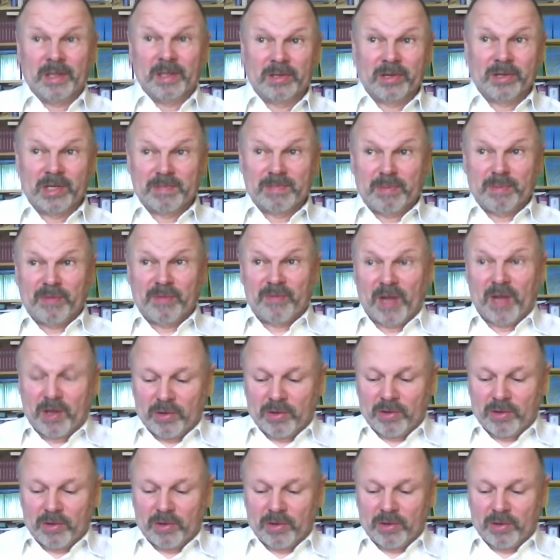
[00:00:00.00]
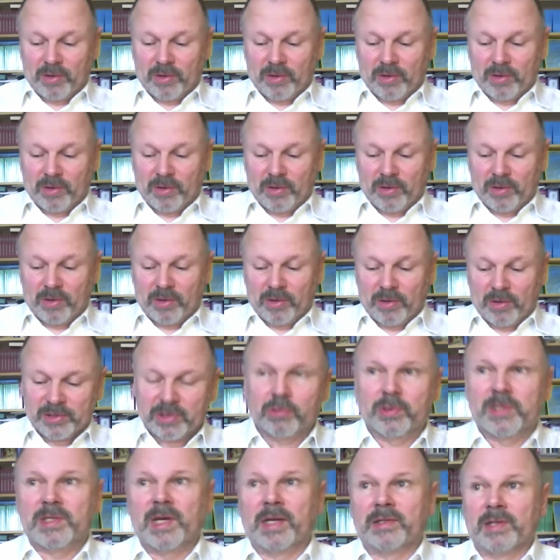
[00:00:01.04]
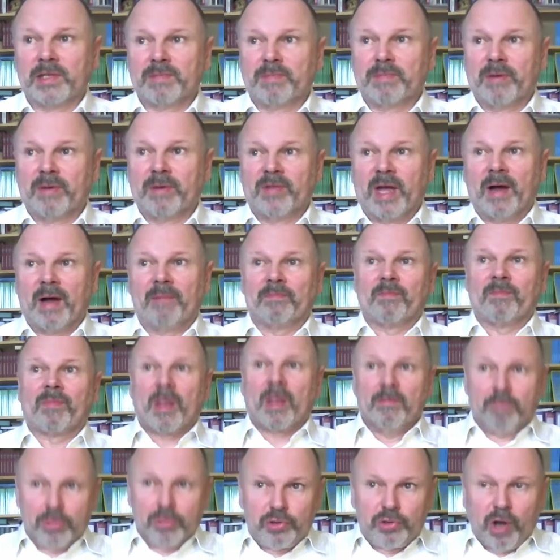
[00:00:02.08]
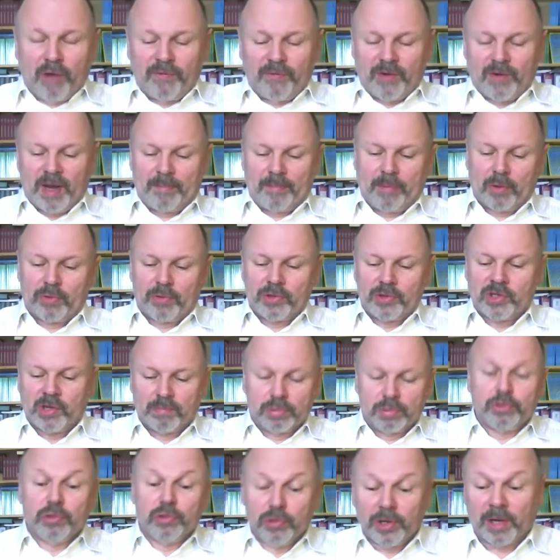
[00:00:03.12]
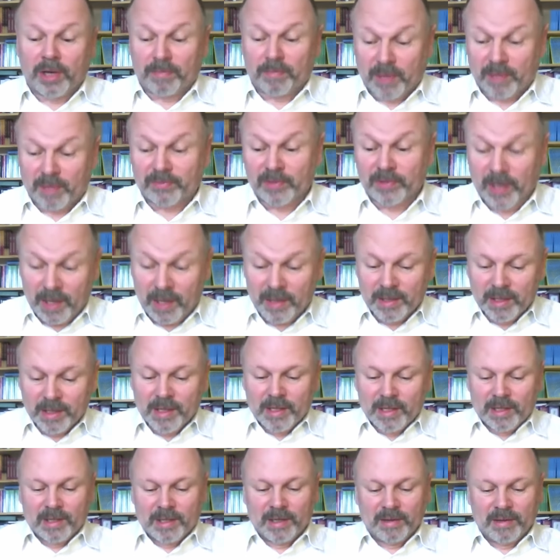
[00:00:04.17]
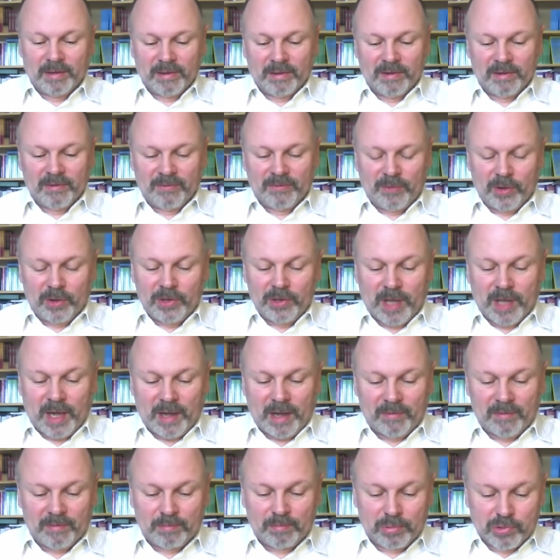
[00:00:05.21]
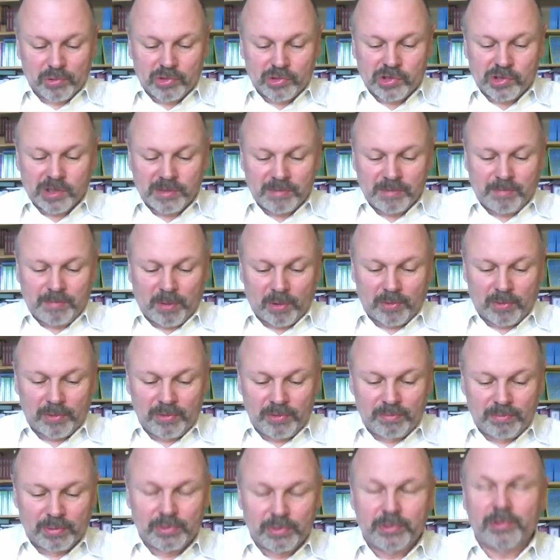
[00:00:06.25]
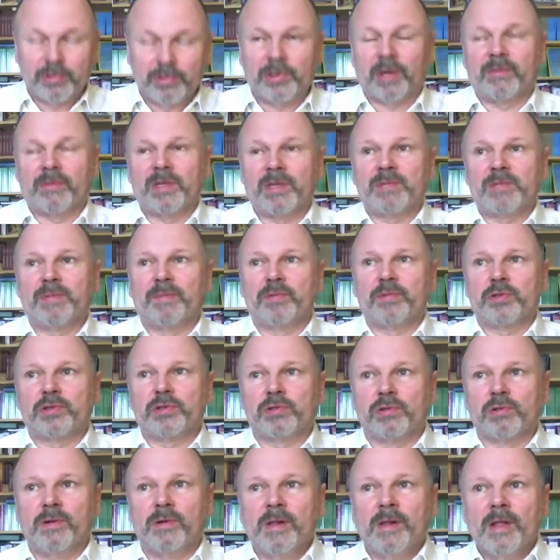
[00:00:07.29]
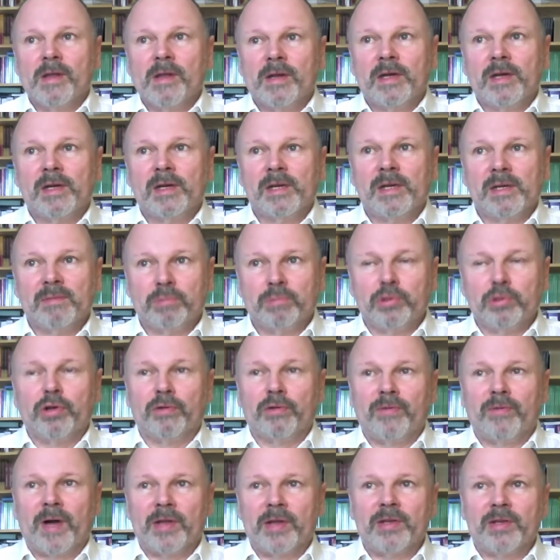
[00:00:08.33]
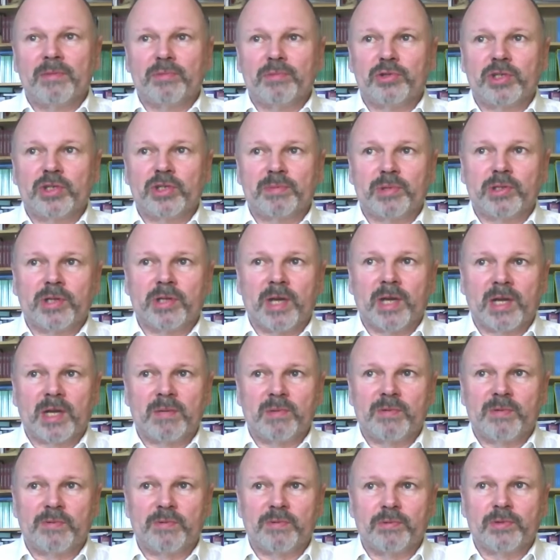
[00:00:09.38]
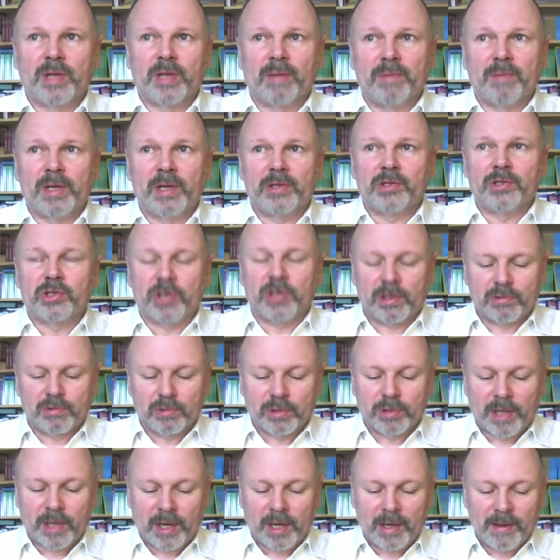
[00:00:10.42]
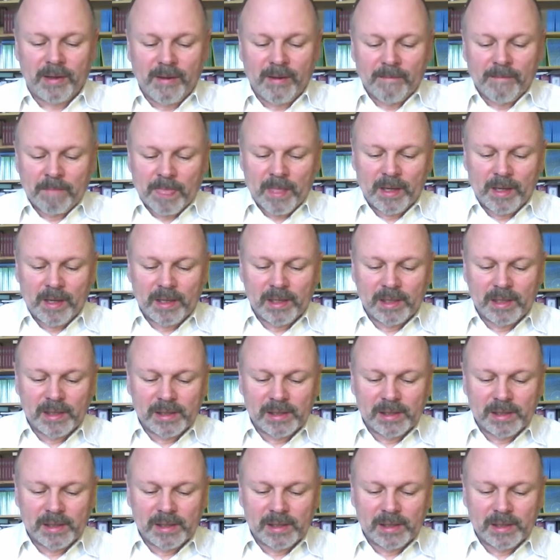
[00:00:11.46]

to jest pewna konstrukcja, to jest pewna budowla, pokój się buduje, prawda? E, wojna burzy, pokój buduje, więc po prostu e, budowanie musi być na jakimś fundamencie. I tutaj, e,